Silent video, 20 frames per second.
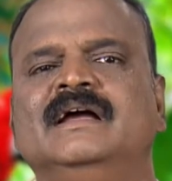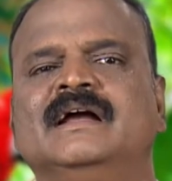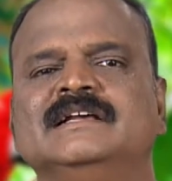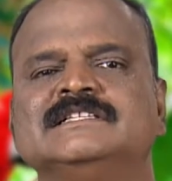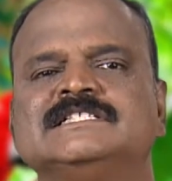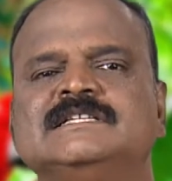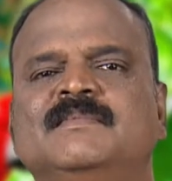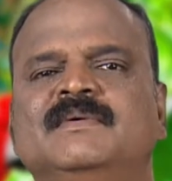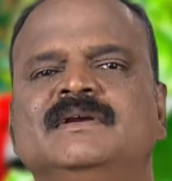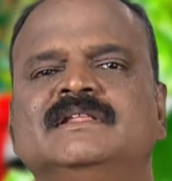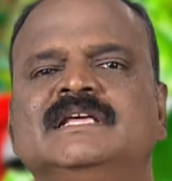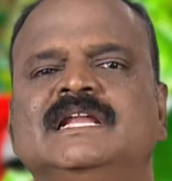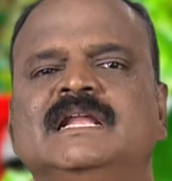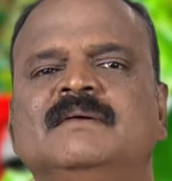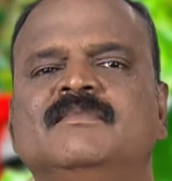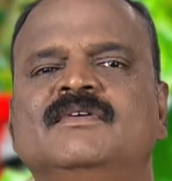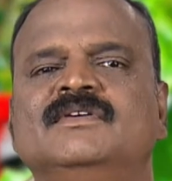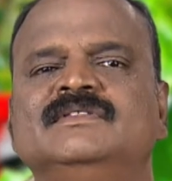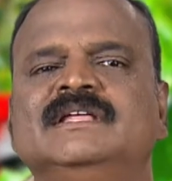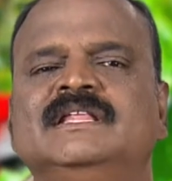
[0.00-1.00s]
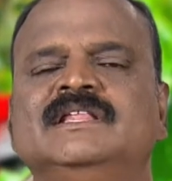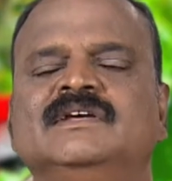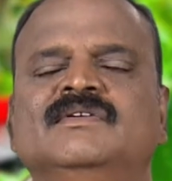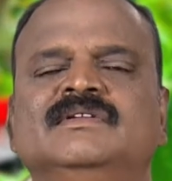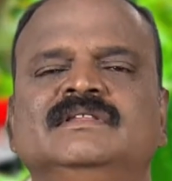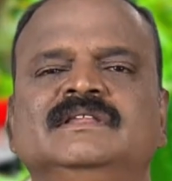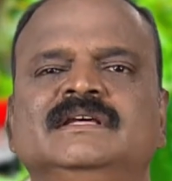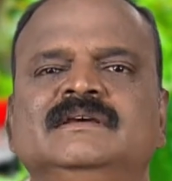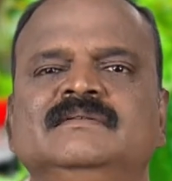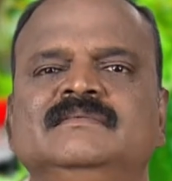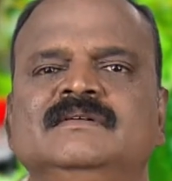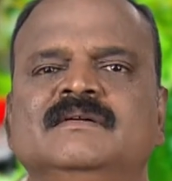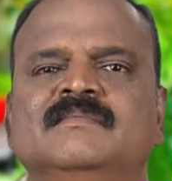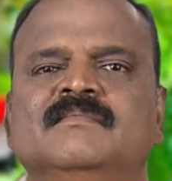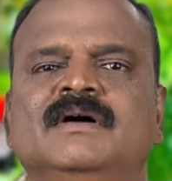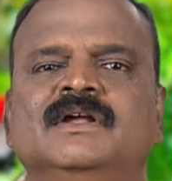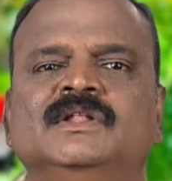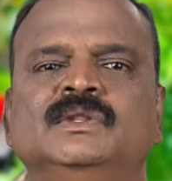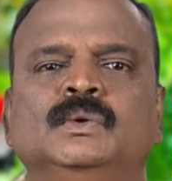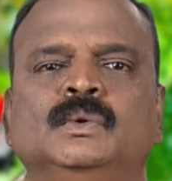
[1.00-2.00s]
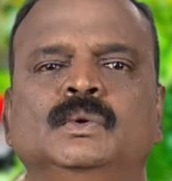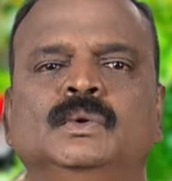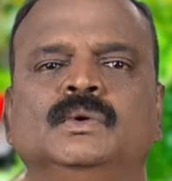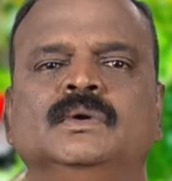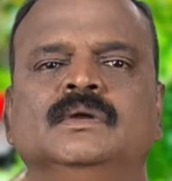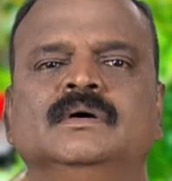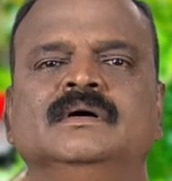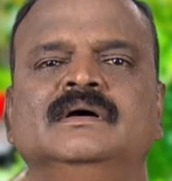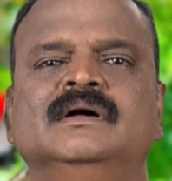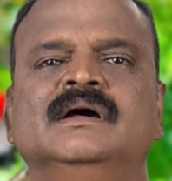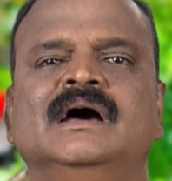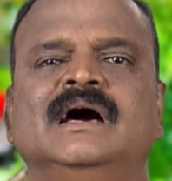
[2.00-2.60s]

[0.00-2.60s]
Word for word: கஷ்டப்பட்டு தான் நம்ம வந்து அதுக்கு வந்து மருந்து கொடுக்கணும்